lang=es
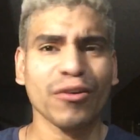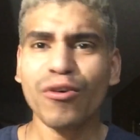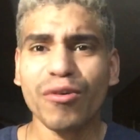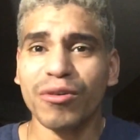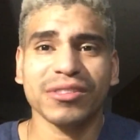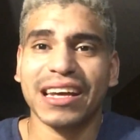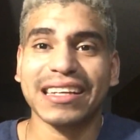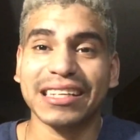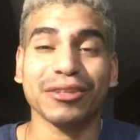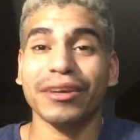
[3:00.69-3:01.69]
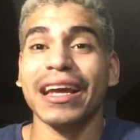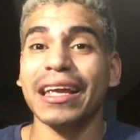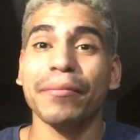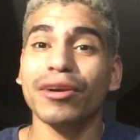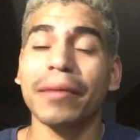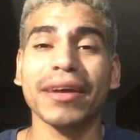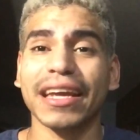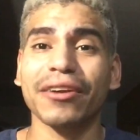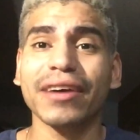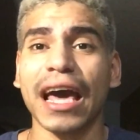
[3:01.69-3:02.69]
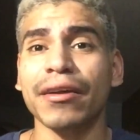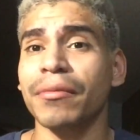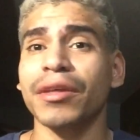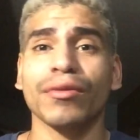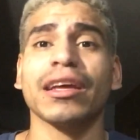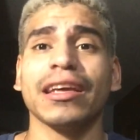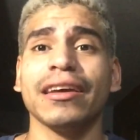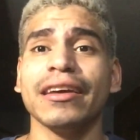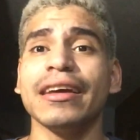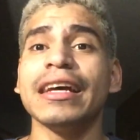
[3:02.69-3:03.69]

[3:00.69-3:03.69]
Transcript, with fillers: No, o sea, si estoy aquí es porque me quiero quedar viviendo aquí.